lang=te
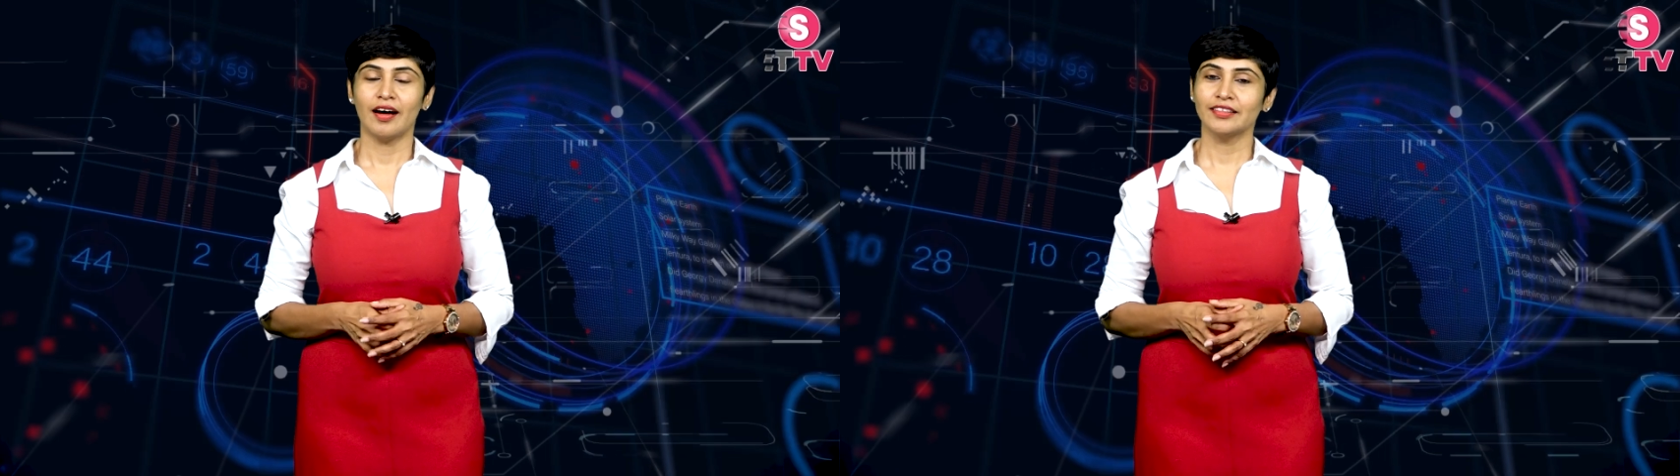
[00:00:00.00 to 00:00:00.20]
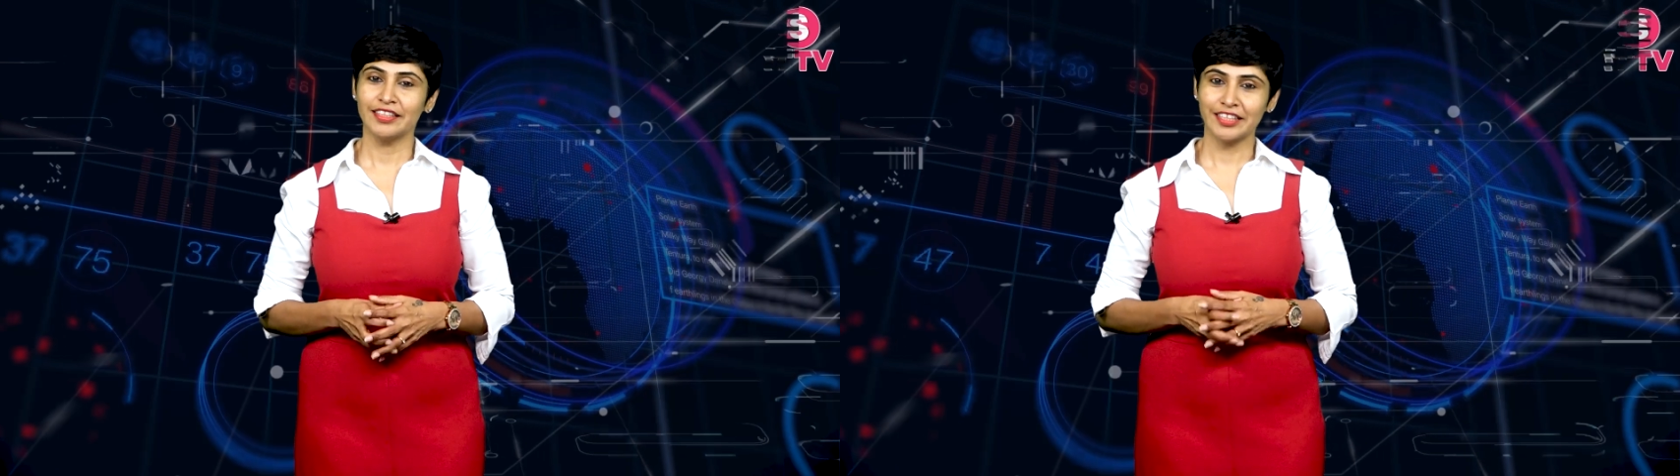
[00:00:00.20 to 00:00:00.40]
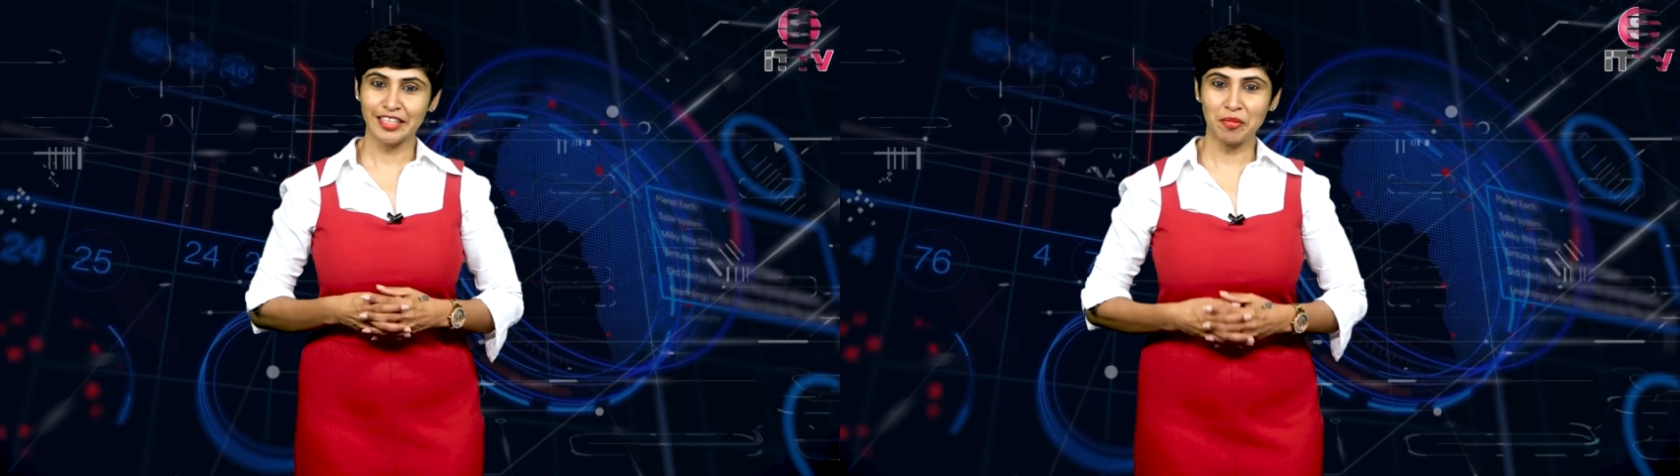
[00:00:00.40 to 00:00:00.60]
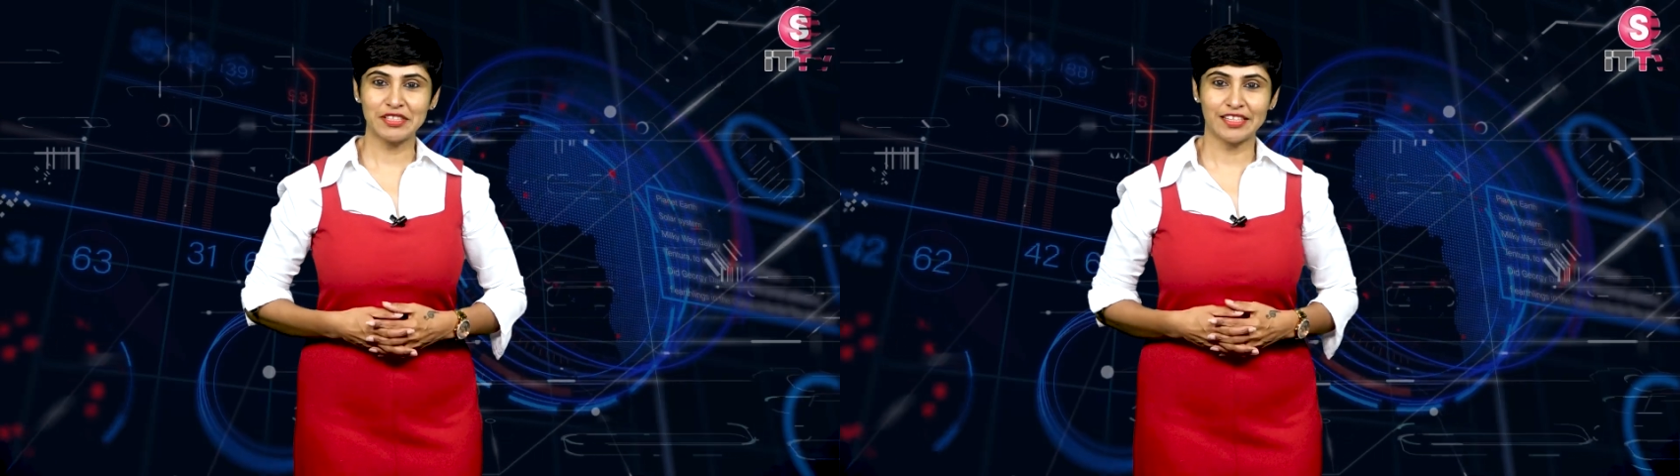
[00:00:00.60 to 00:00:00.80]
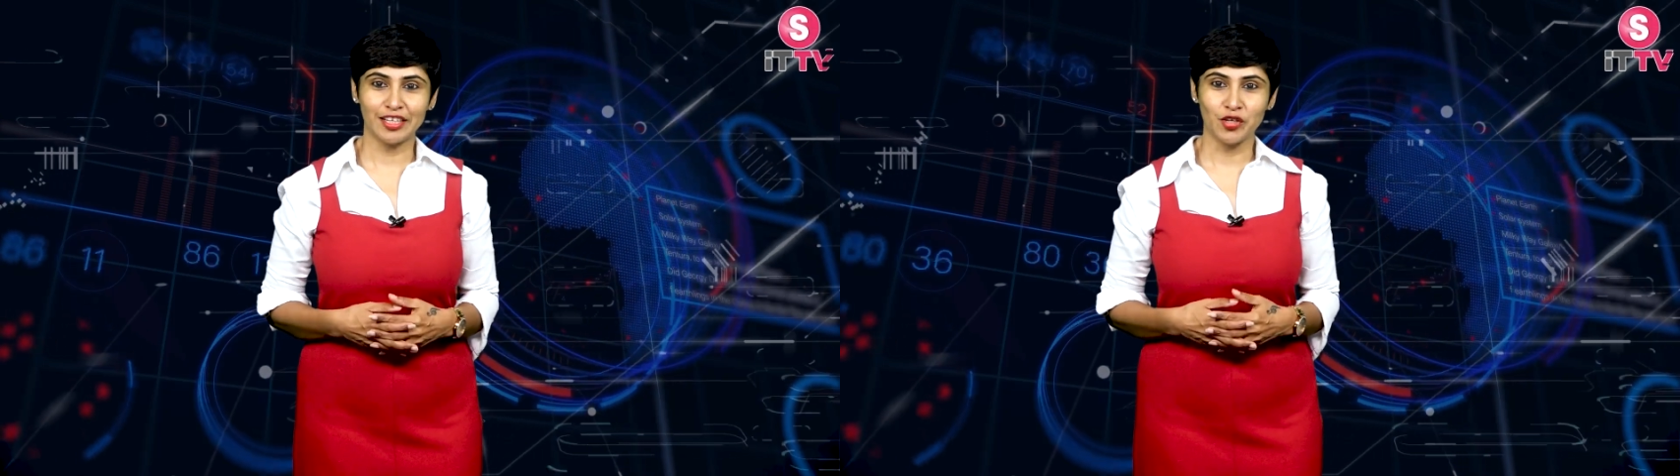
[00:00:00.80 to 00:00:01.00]
అందరికీ
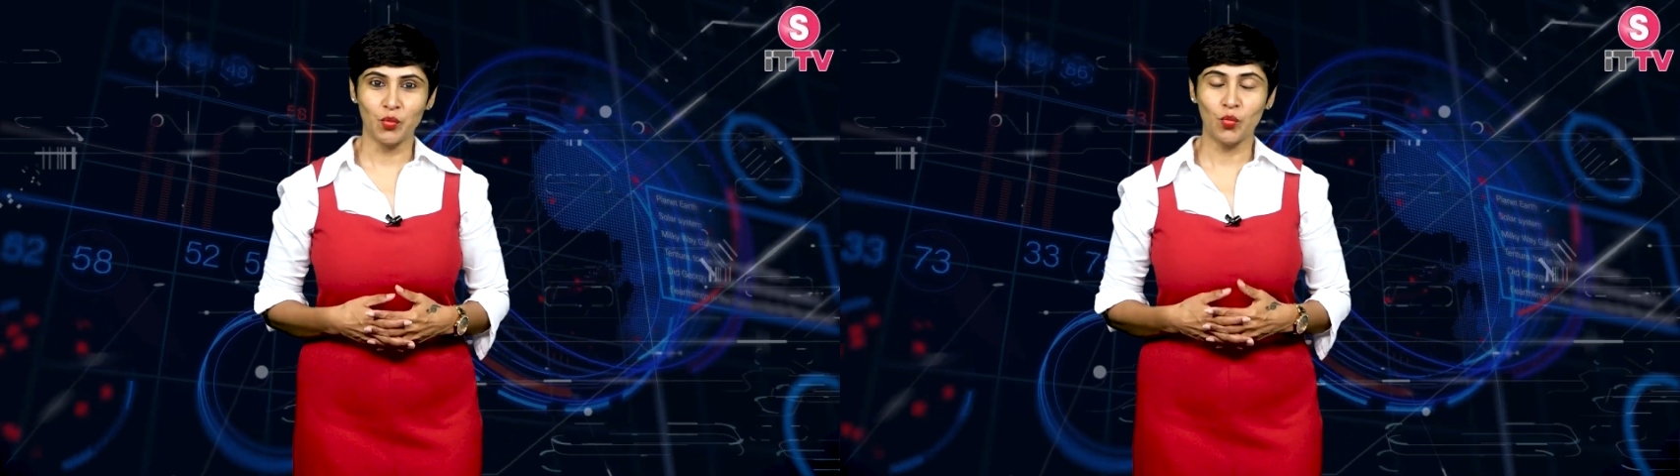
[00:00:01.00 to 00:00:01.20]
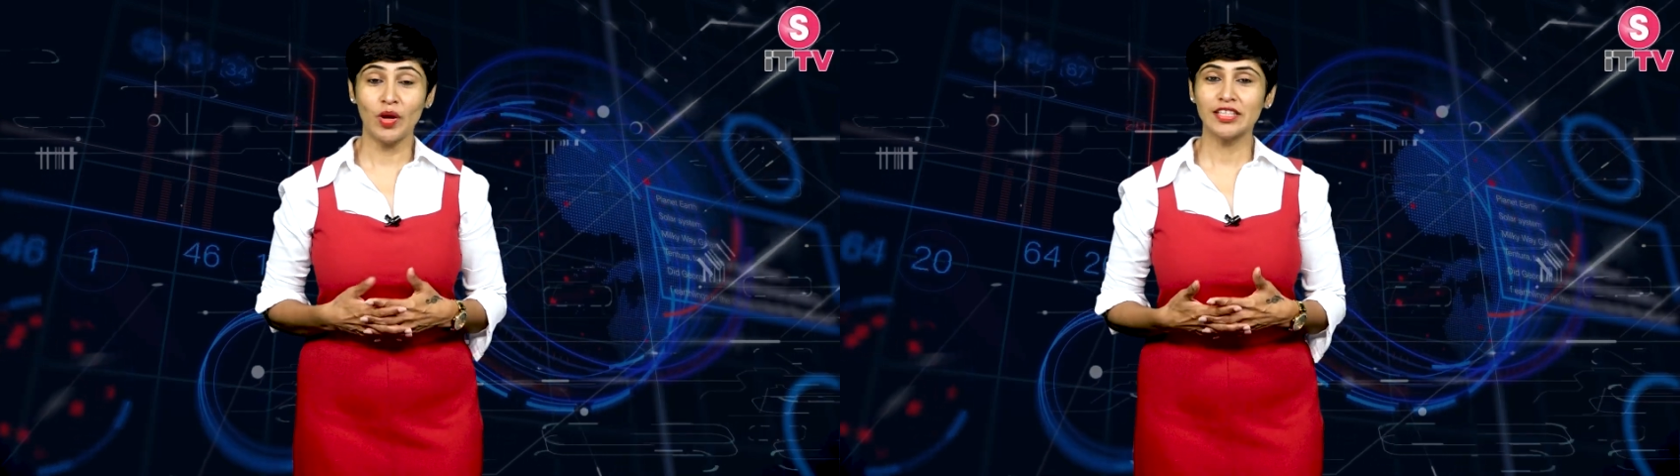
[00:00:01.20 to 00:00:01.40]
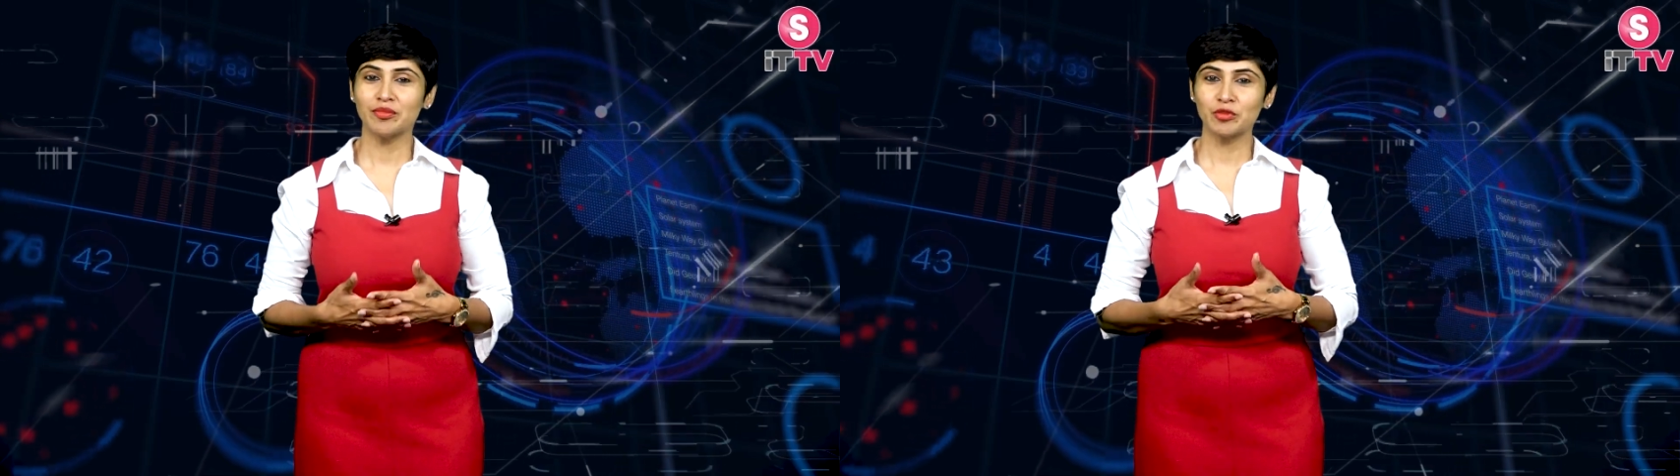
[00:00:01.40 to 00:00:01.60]
నమస్తే వెల్కమ్